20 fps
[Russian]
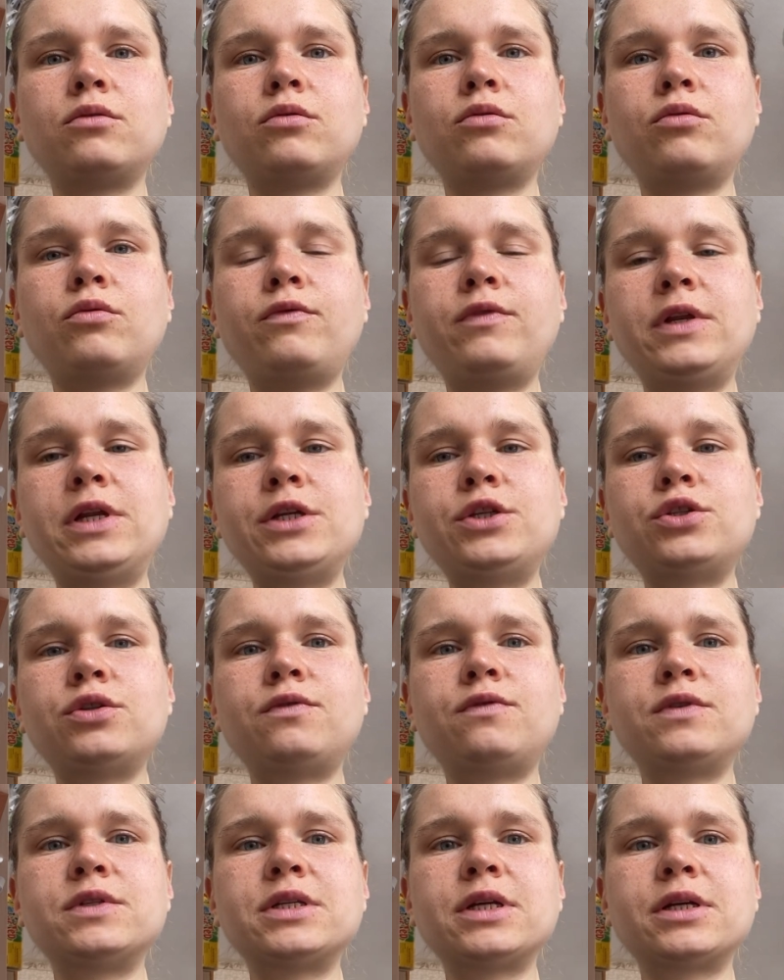
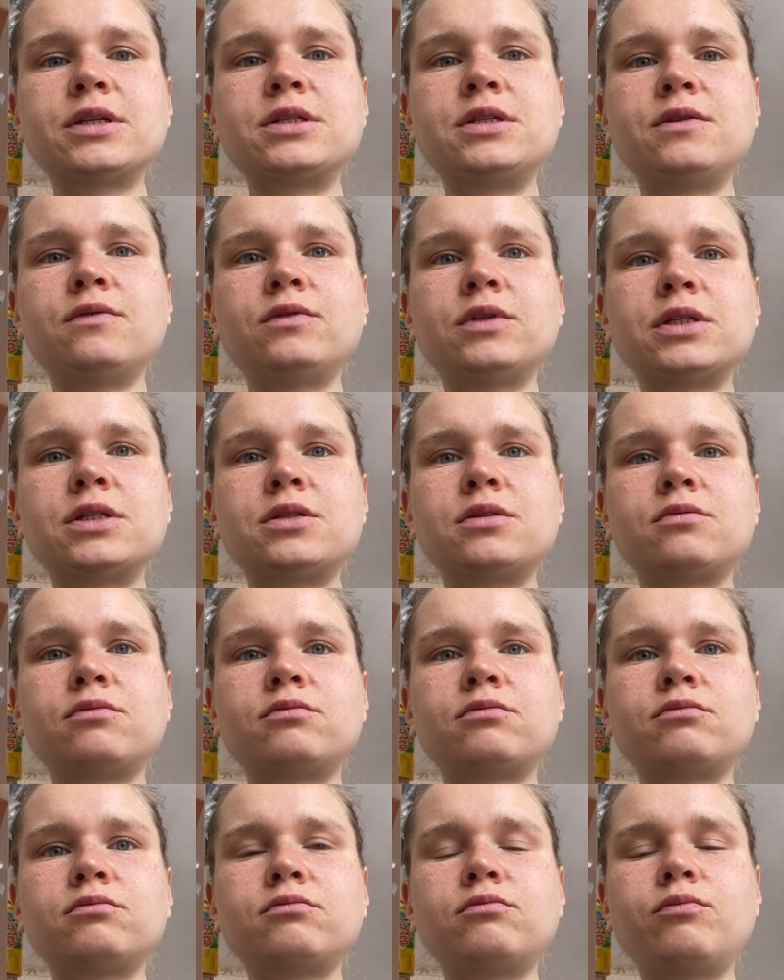увеличить физактивность.
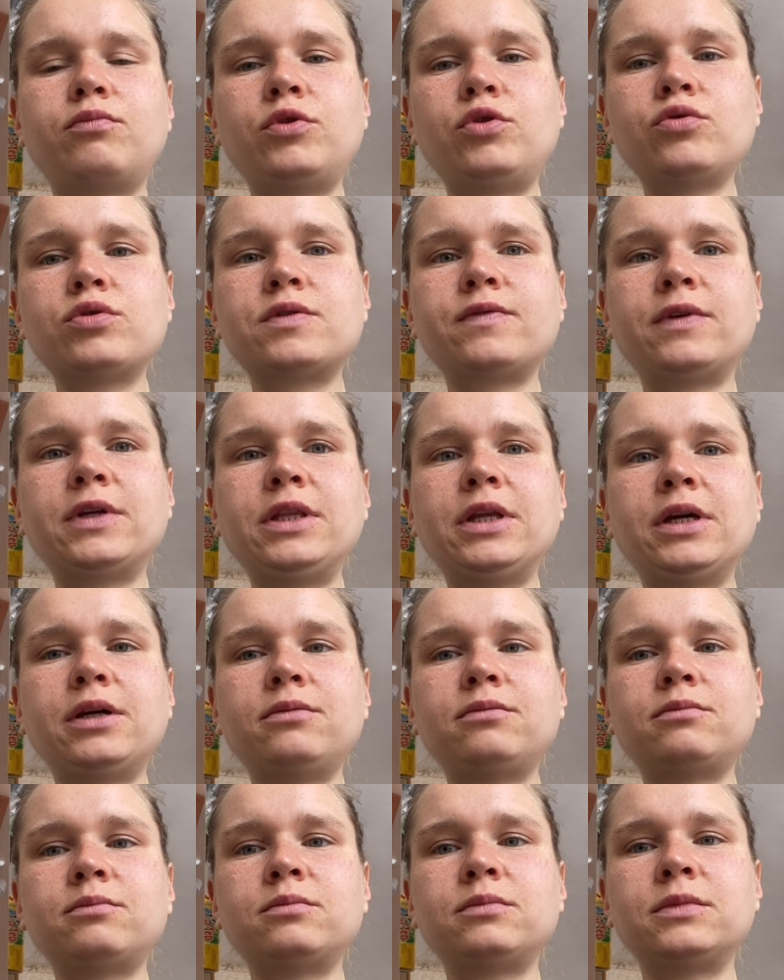Плюс
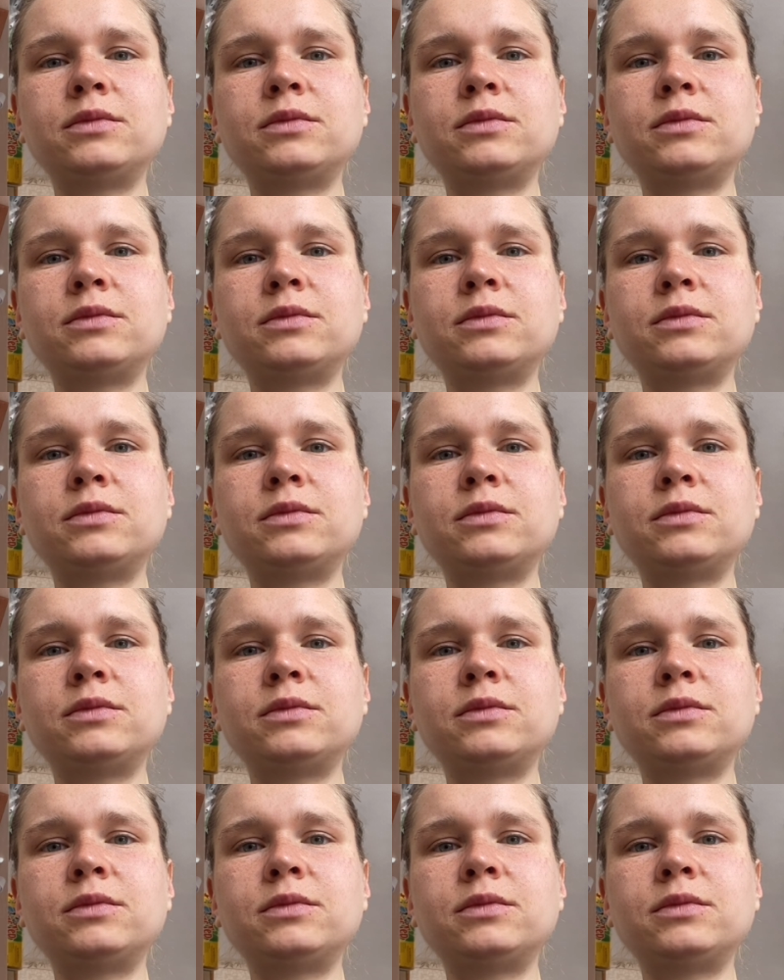вода.